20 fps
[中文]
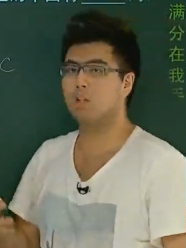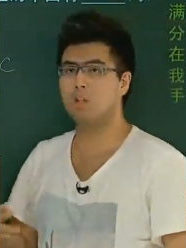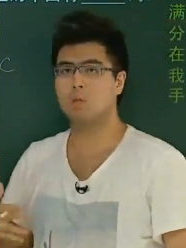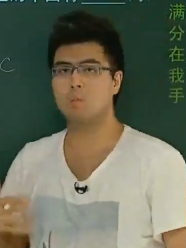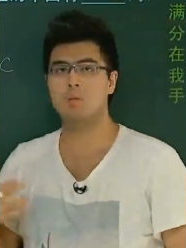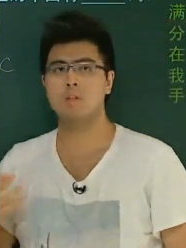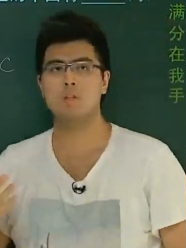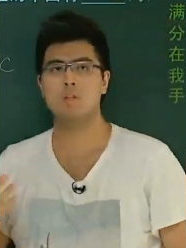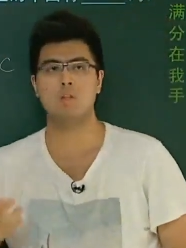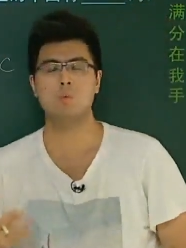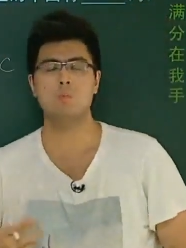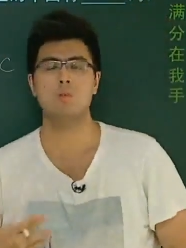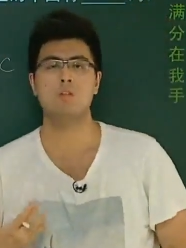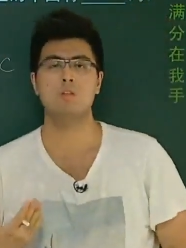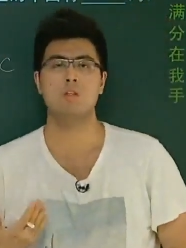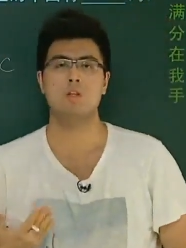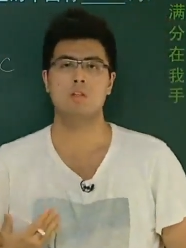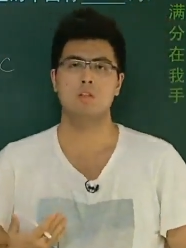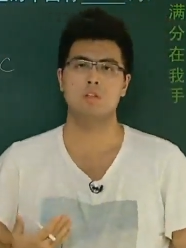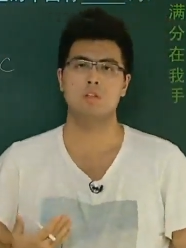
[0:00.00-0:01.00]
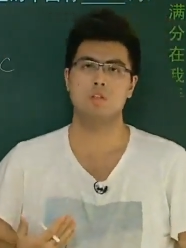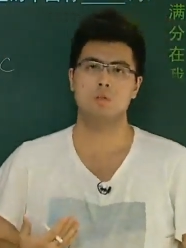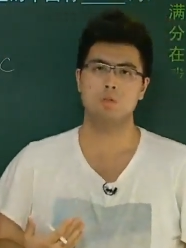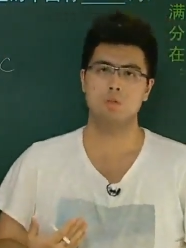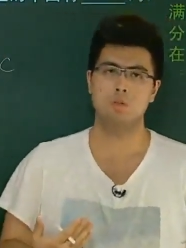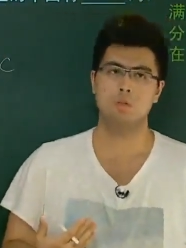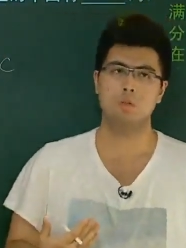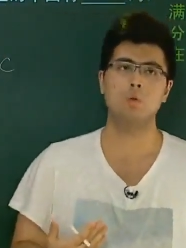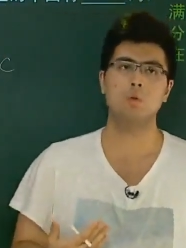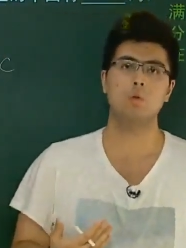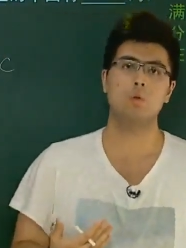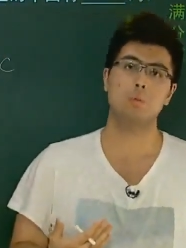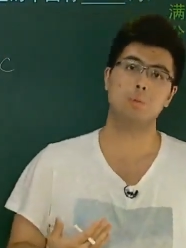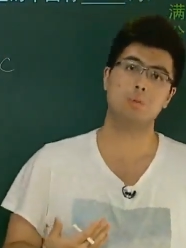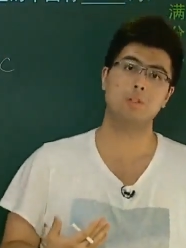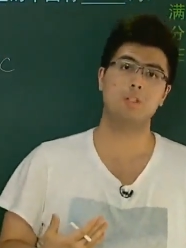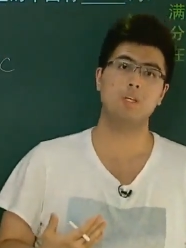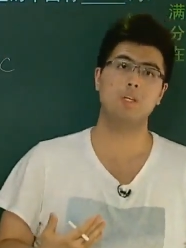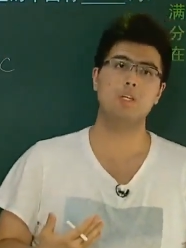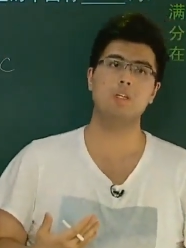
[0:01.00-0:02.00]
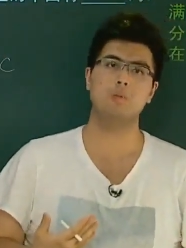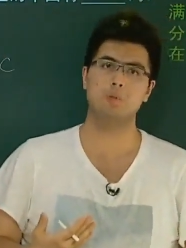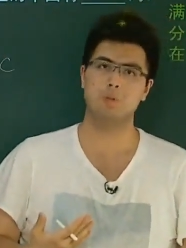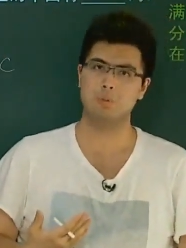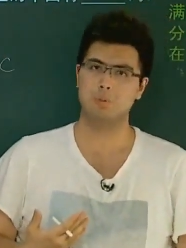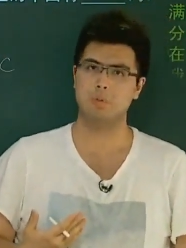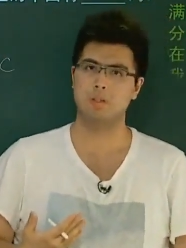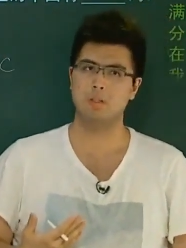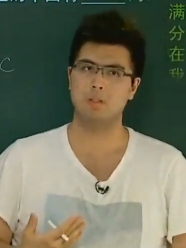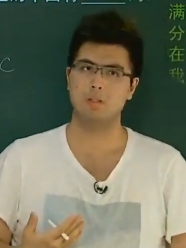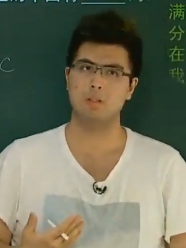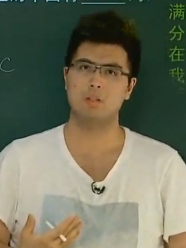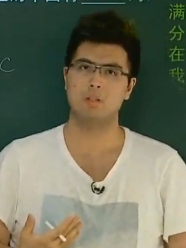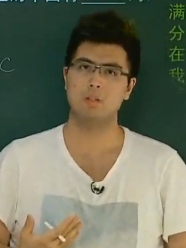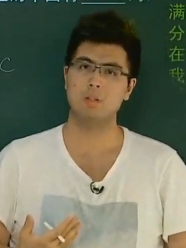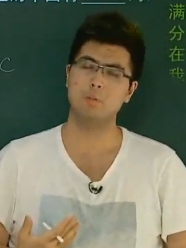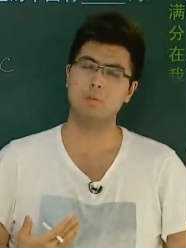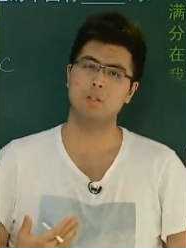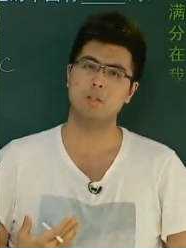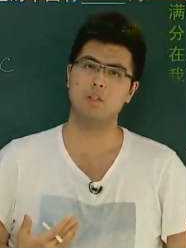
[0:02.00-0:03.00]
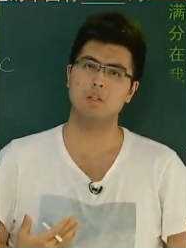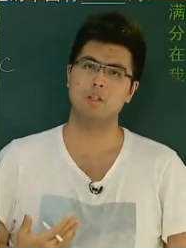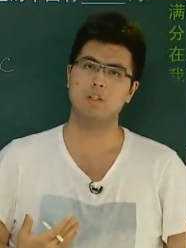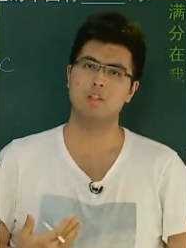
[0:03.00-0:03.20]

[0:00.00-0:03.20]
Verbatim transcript: 有没有能不能找一些就是过 PA 的平面？有没有？